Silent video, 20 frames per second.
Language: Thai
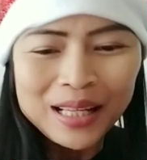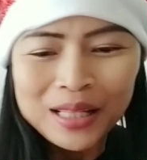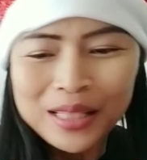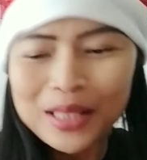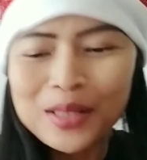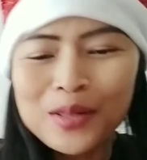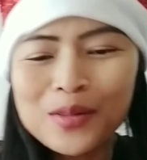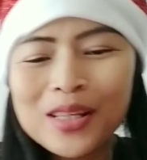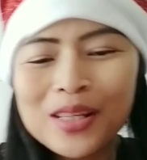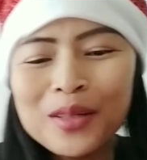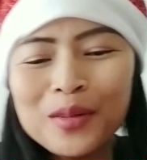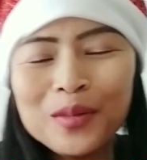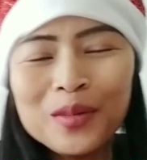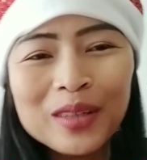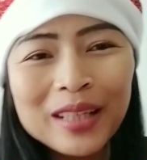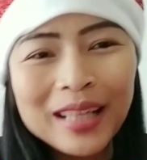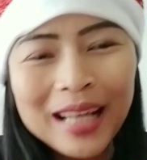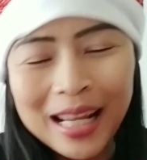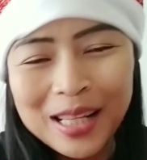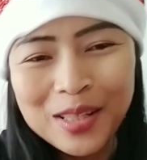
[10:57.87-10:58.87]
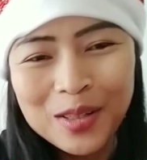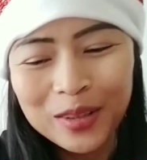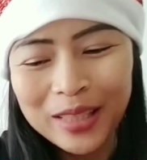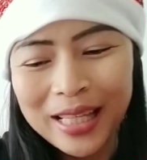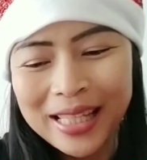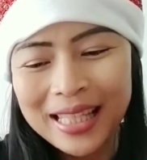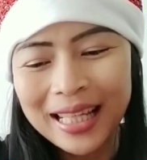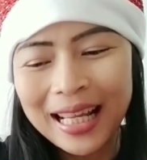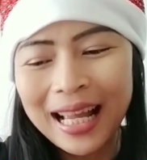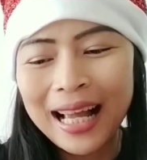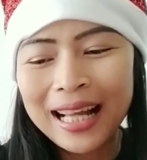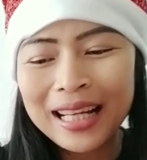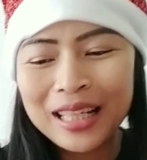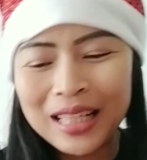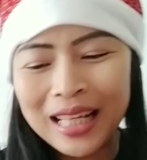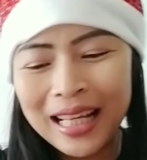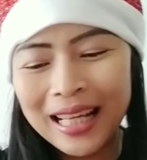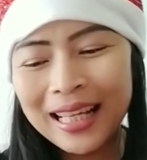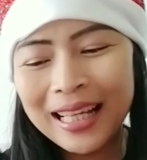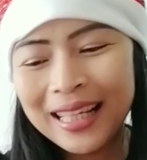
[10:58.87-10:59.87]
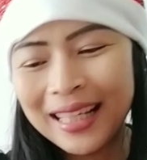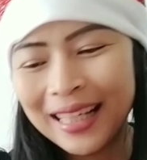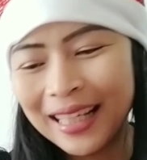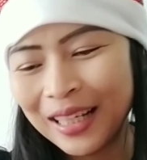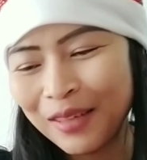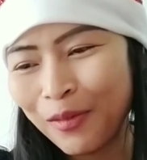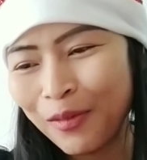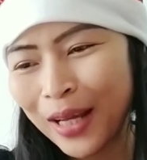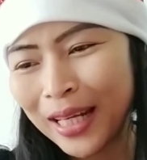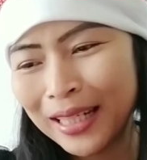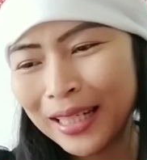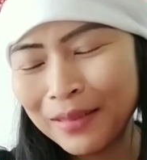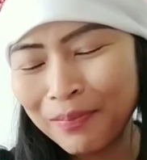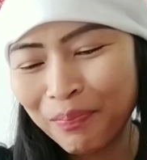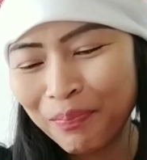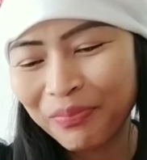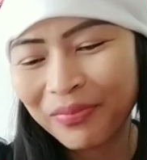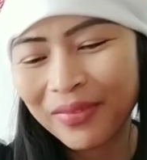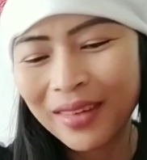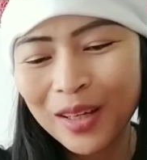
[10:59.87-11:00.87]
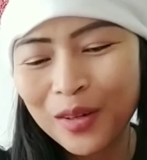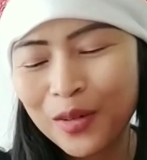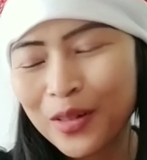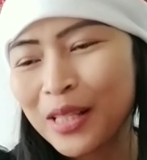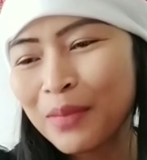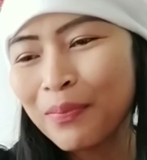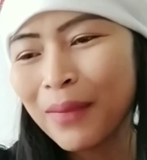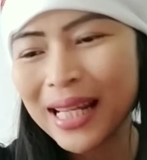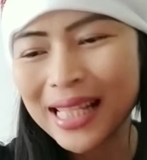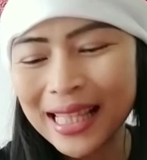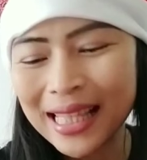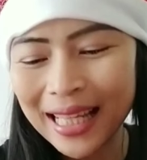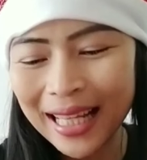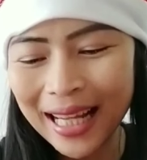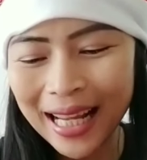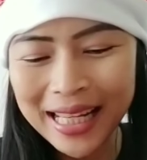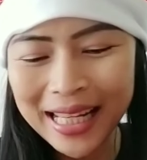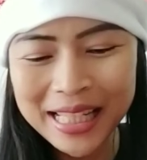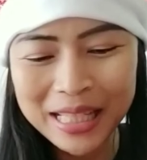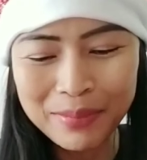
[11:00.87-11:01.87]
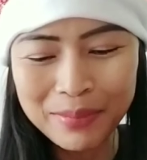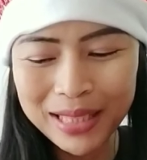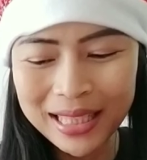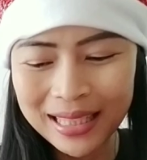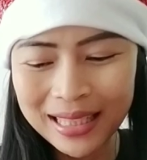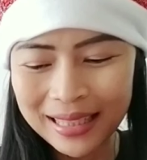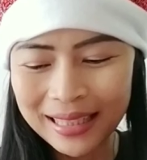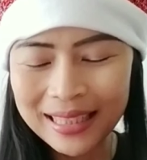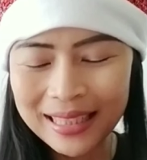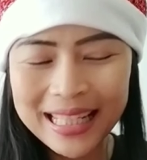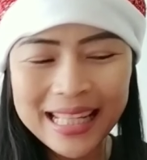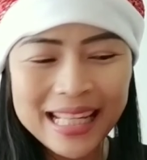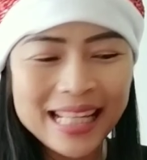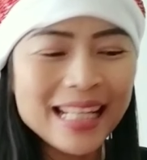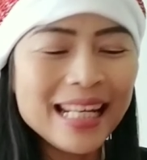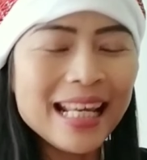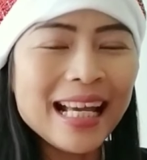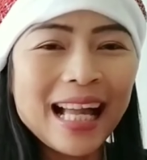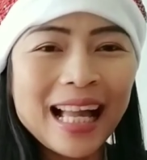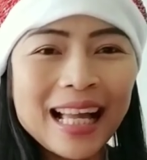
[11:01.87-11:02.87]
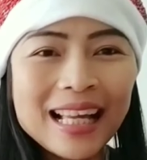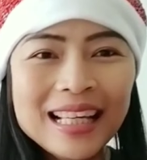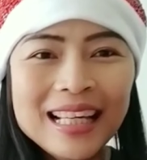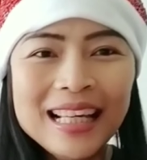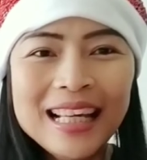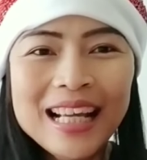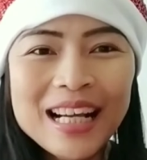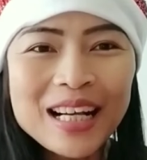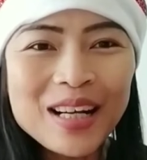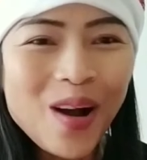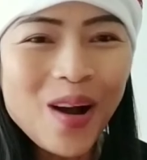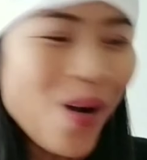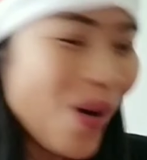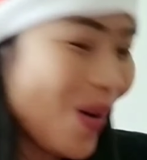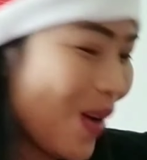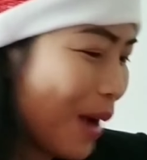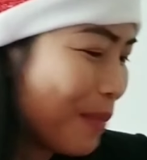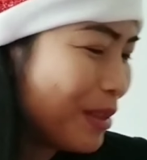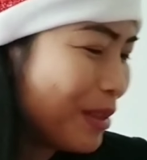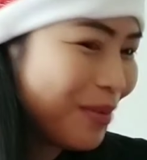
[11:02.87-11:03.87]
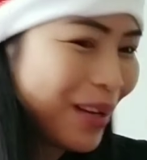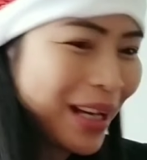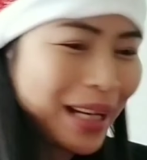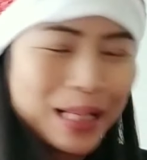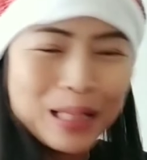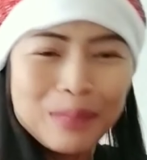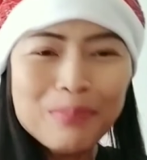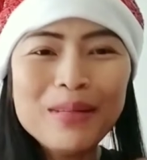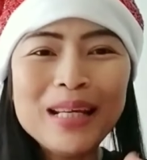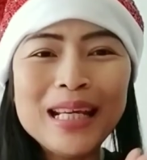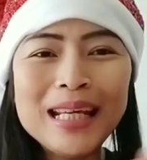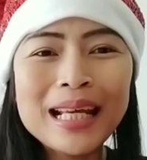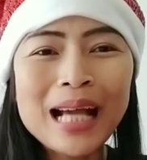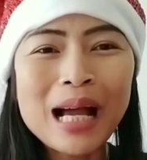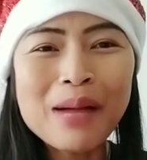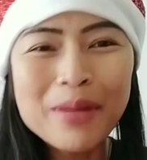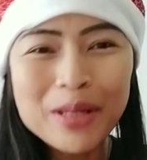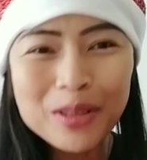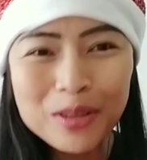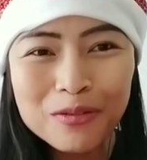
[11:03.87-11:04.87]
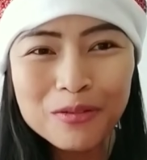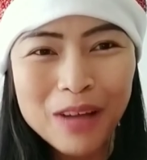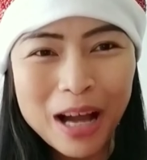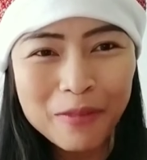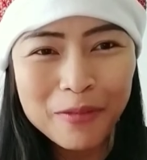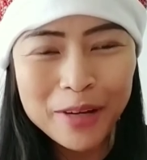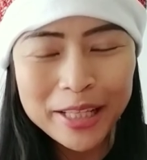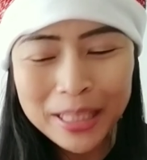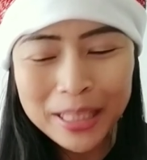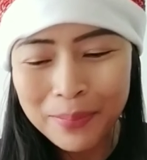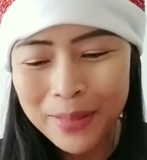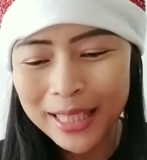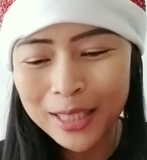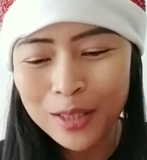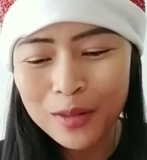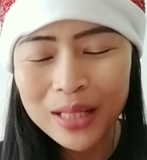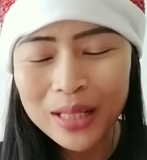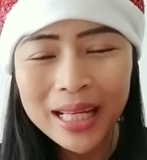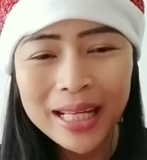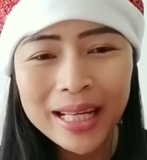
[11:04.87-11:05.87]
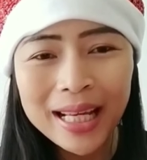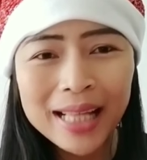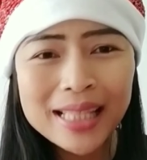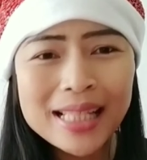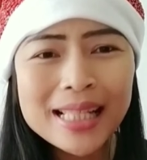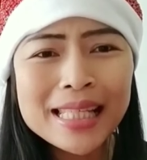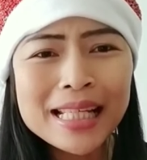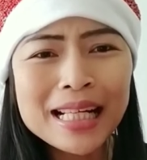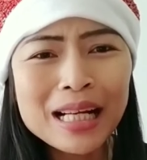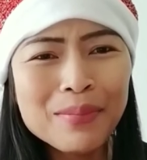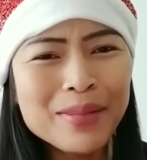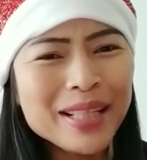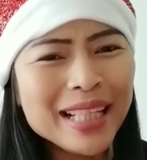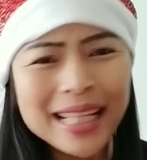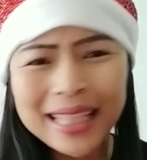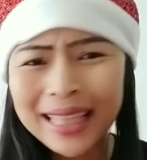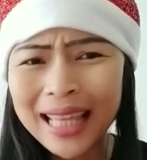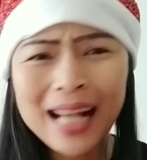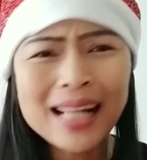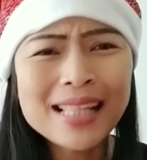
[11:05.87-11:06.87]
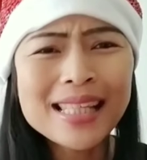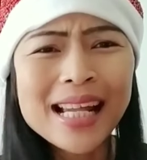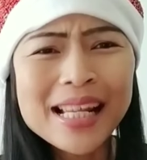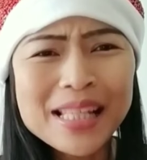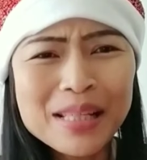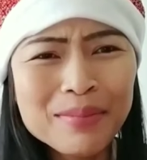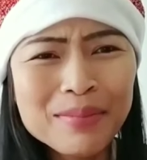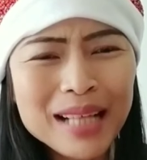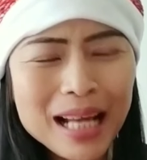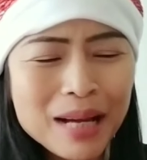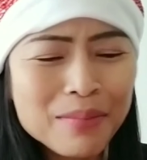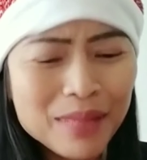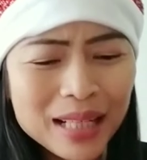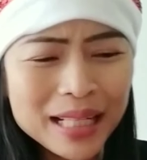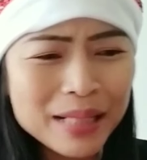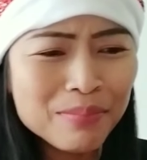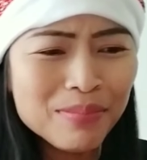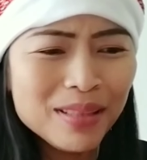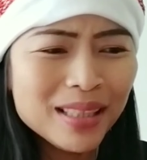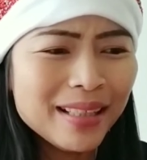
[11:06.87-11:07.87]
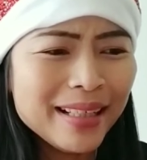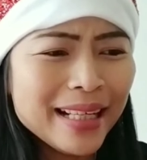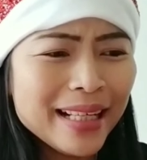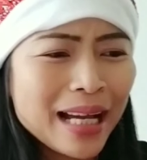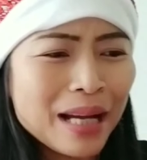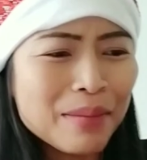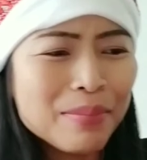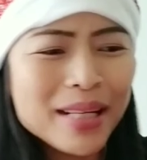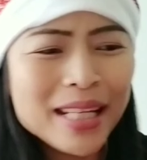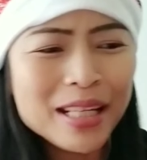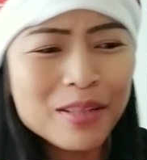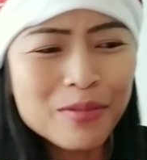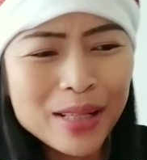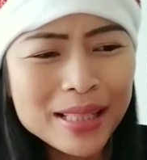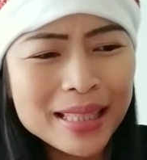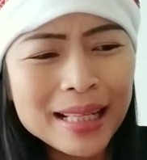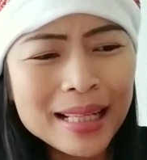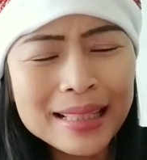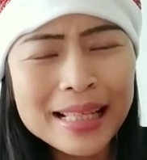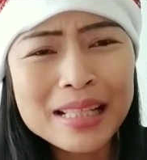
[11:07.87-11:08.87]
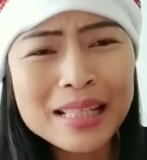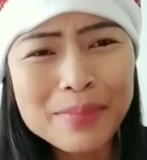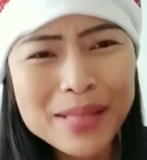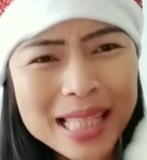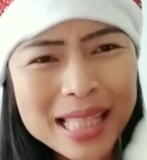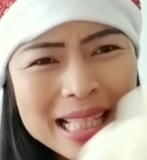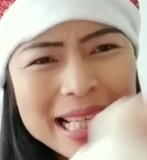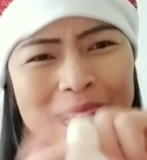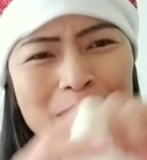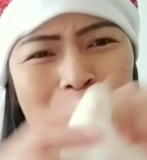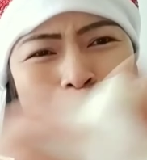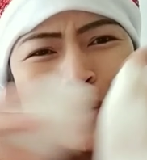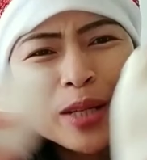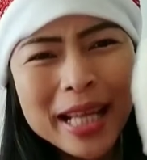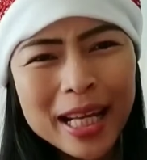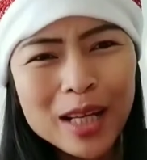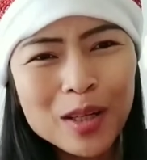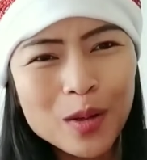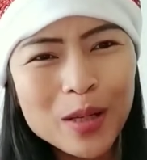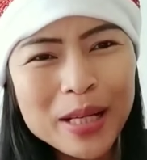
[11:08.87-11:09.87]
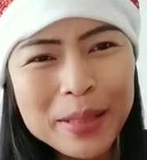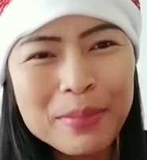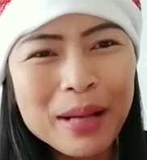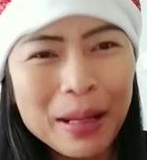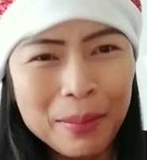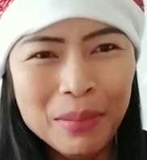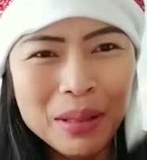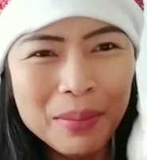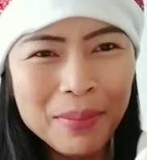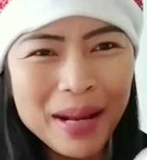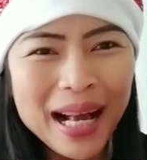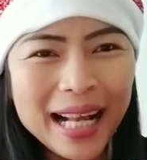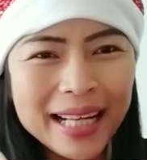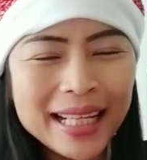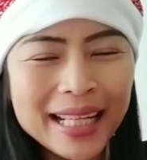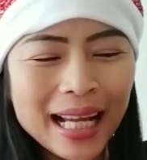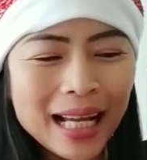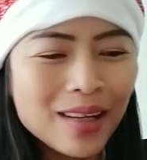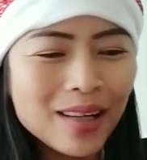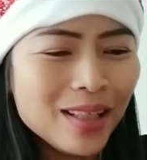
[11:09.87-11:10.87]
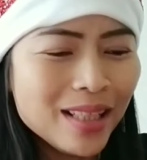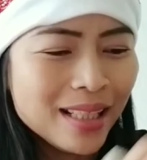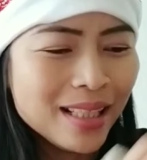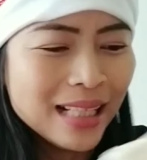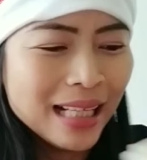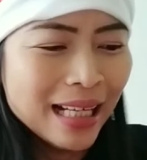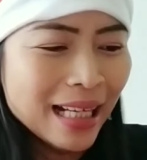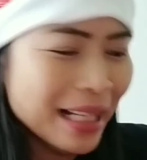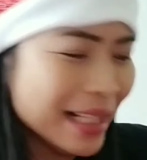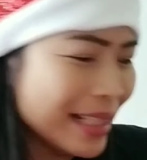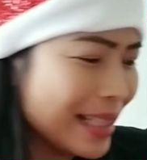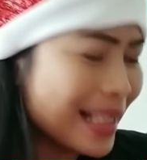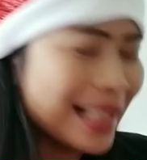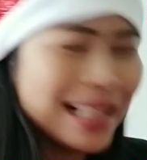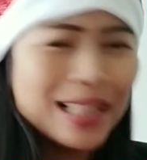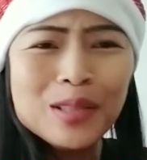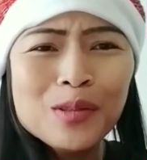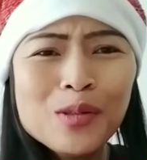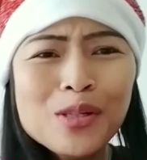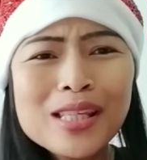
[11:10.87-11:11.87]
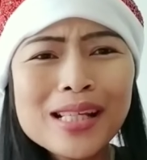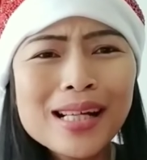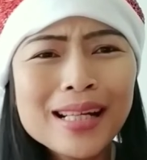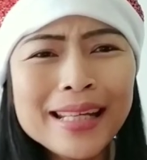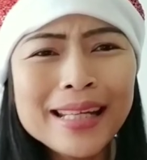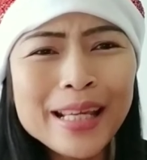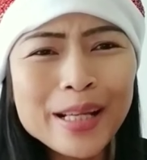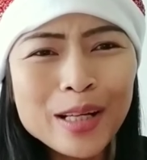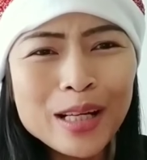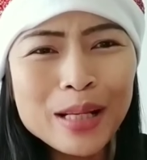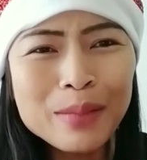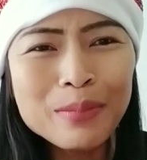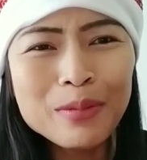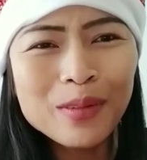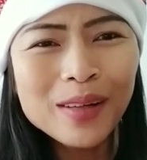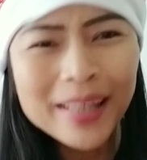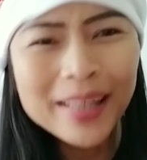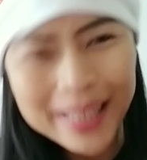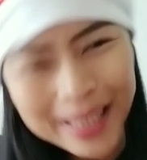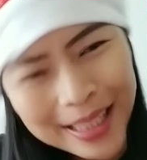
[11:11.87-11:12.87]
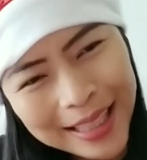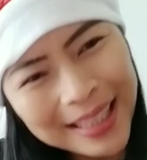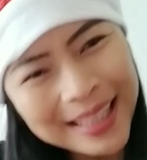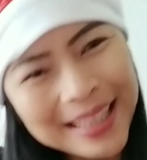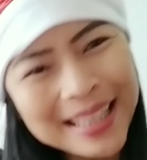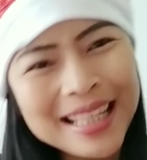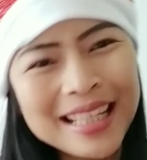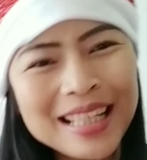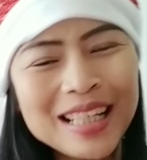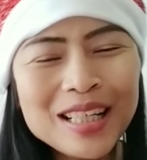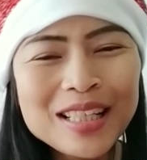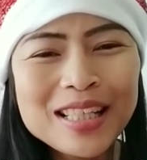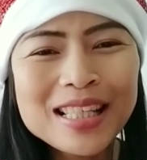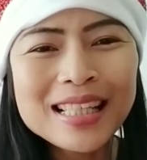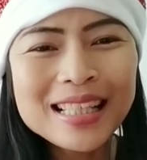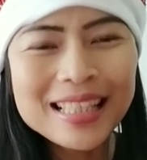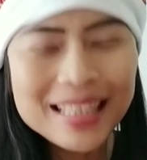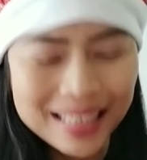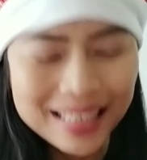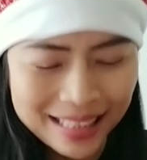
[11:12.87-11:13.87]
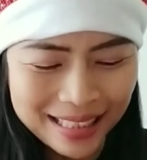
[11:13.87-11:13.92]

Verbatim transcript: สนุกสนุกนะคะช่วงเทศกาลวันคริสต์มานะคะที่จะมาถึงนี้นะคะก็เอาเป็นว่าคลิปนี้นะคะไม่นุชฝากไว้แต่เพียงเท่านี้นะคะจริง ๆเราไม่ได้ตั้งใจจะมาทำคลิปเลยนะคะพอดีว่าตั้งใจจะไปซื้อไอ้ตัวนี้แล้วก็รีบกลับมาบ้านนะคะก็เลยเจอนู่นเจอนี่ก็เลยบอกว่าเฮ้ยเอ้ยซื้อ